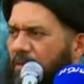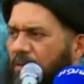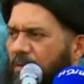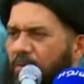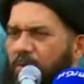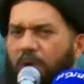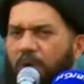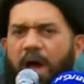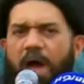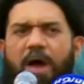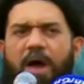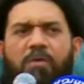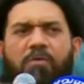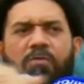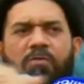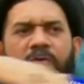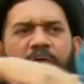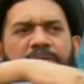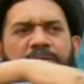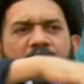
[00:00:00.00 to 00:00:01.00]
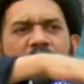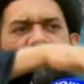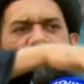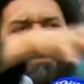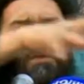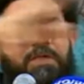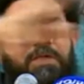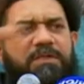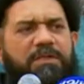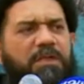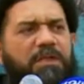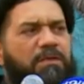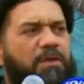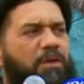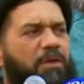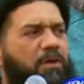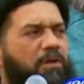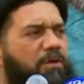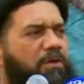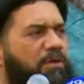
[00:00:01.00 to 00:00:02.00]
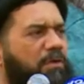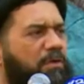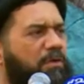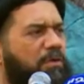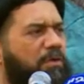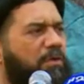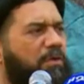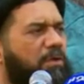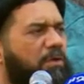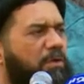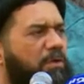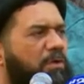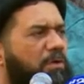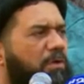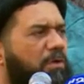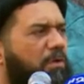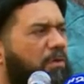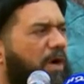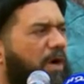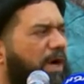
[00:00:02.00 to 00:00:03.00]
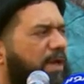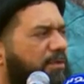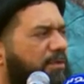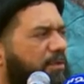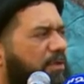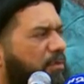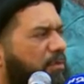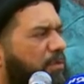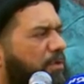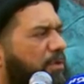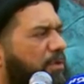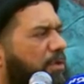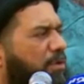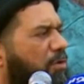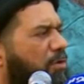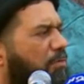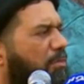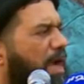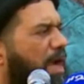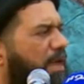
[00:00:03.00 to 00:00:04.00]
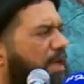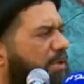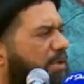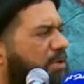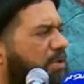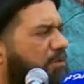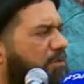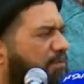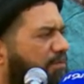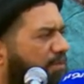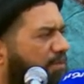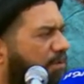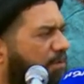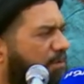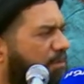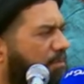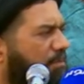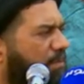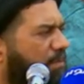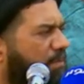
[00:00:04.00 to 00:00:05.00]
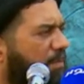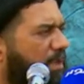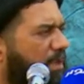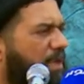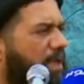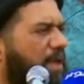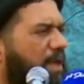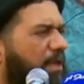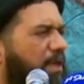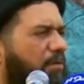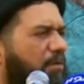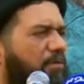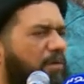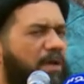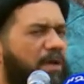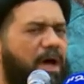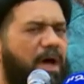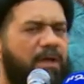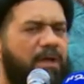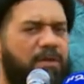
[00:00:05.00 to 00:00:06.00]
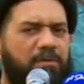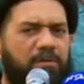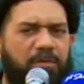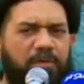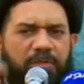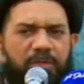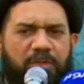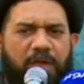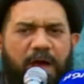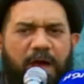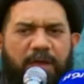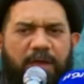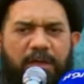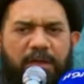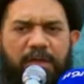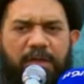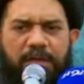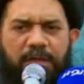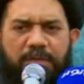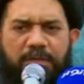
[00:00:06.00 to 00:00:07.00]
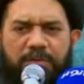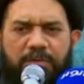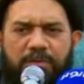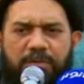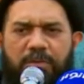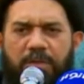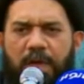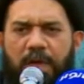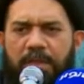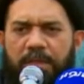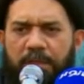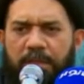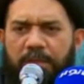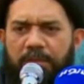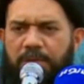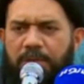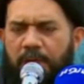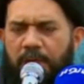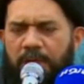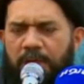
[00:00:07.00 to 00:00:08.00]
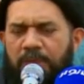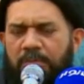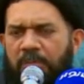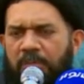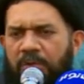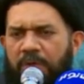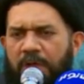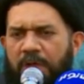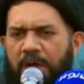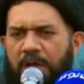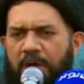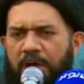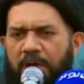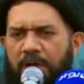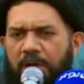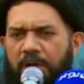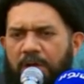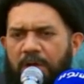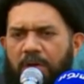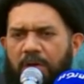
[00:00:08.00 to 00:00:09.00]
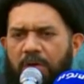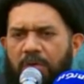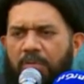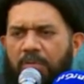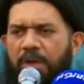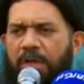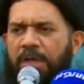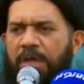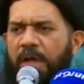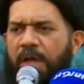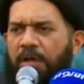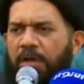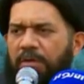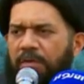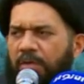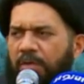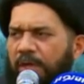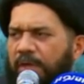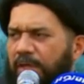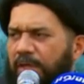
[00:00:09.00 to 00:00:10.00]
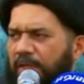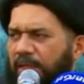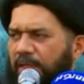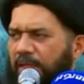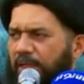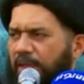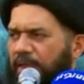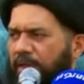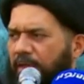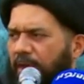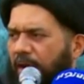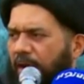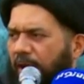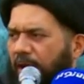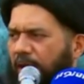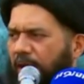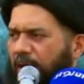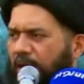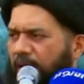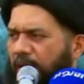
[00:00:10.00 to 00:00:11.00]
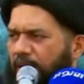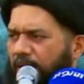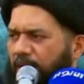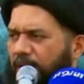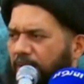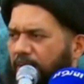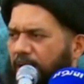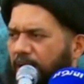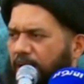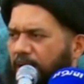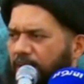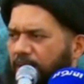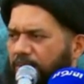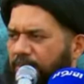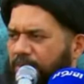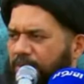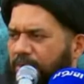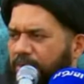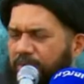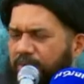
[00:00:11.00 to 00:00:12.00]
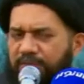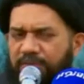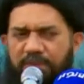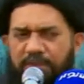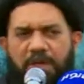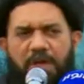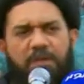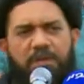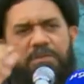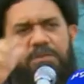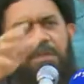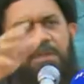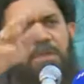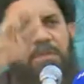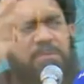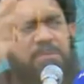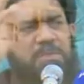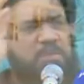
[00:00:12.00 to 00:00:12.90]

وحوطوا جسد الحر وحطوا ايديهم على سيوفهم قالوا لا يقطع رئيس زعيمنا ونحن أيدينا على قوائم سيوفنا هاي زينب